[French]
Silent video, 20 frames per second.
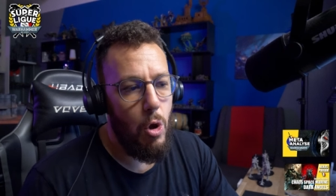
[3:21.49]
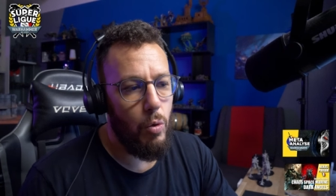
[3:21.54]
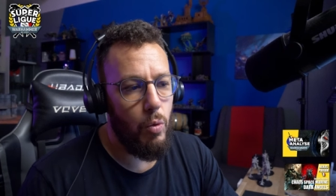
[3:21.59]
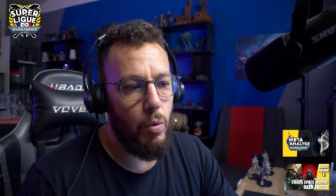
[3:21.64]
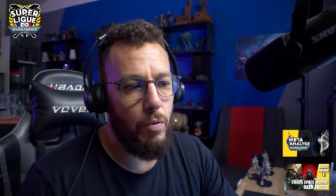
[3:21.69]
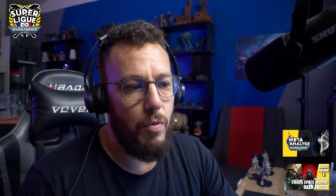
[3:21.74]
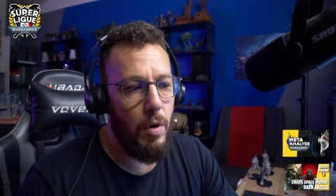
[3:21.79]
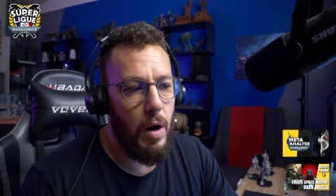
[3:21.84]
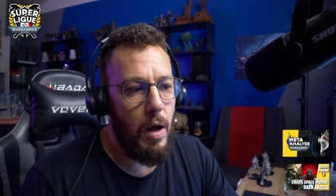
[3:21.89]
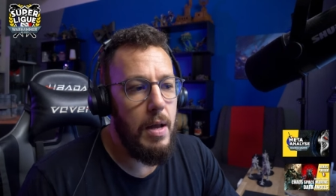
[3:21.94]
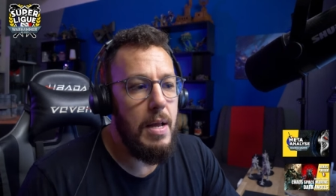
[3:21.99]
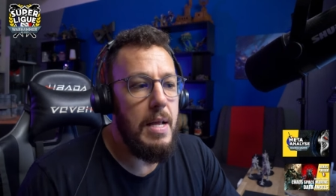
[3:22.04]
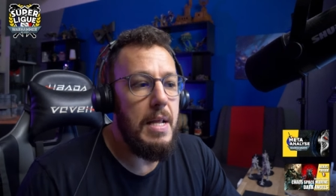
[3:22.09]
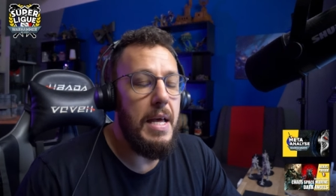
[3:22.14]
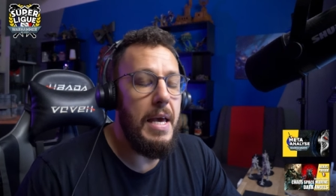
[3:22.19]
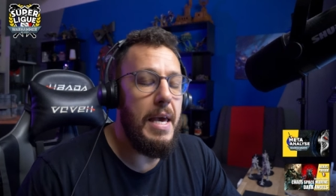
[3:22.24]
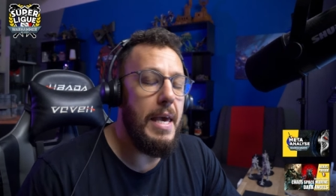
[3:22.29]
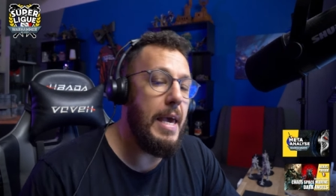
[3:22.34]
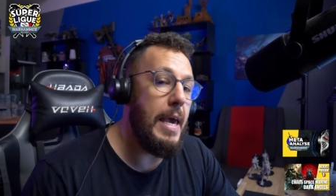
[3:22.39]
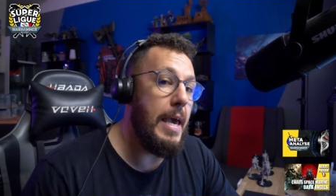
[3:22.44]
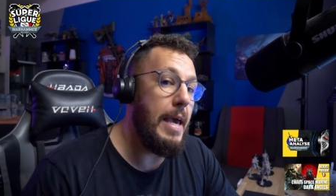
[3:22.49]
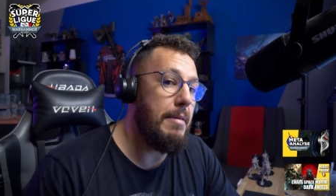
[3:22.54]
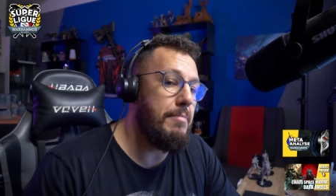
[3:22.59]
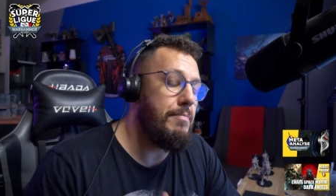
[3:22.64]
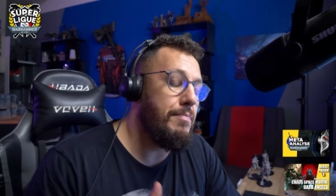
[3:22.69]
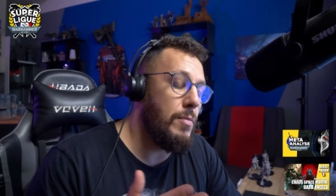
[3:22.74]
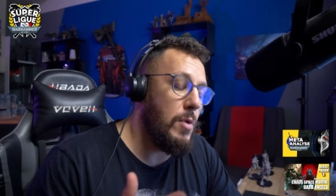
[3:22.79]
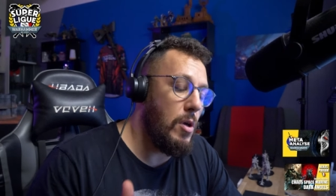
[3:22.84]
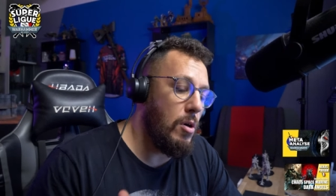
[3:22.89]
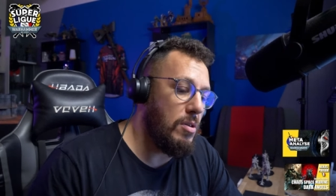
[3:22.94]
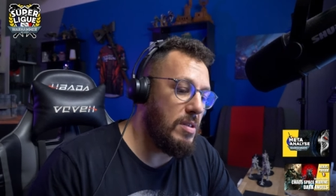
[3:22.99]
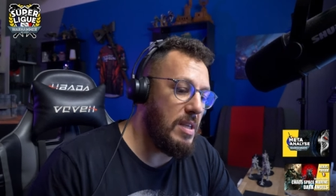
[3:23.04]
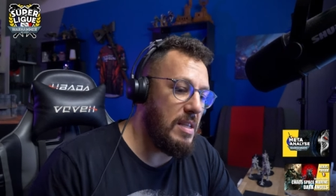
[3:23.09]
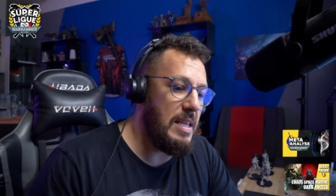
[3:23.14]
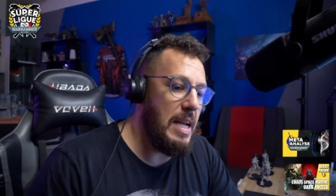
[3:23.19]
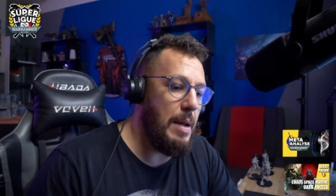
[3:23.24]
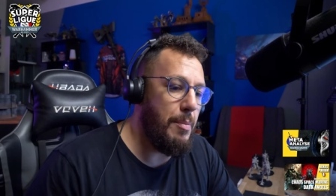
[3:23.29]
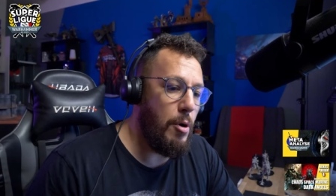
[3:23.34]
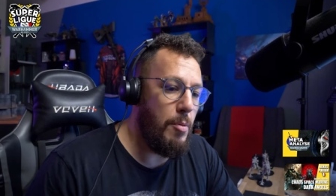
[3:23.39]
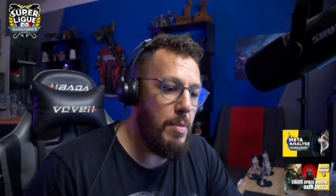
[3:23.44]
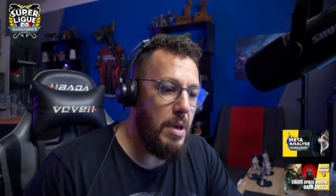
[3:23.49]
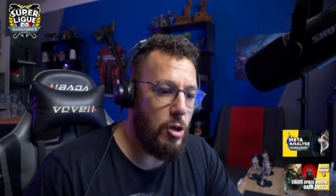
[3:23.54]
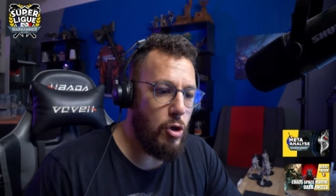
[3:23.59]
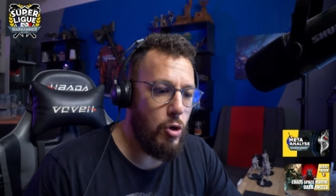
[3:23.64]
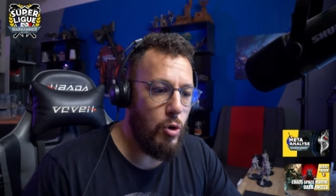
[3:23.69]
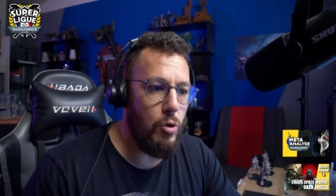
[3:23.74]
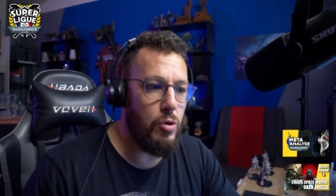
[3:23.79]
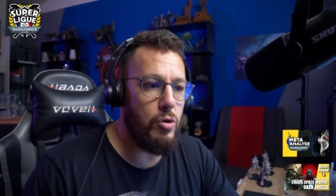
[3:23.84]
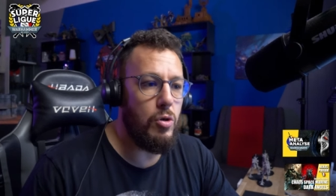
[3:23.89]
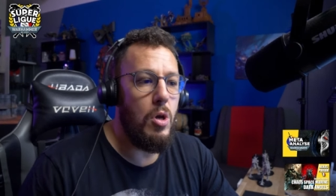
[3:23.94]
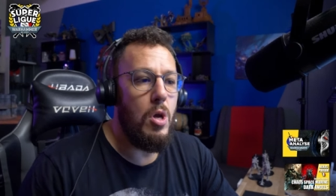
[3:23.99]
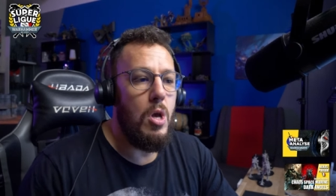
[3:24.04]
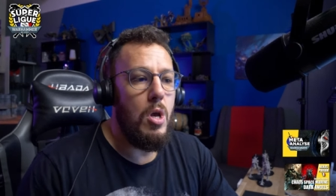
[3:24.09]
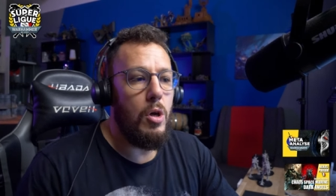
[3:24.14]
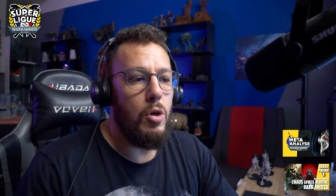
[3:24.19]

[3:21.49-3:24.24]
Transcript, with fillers: Donc voilà. Et euh, ça, c'est la première chose.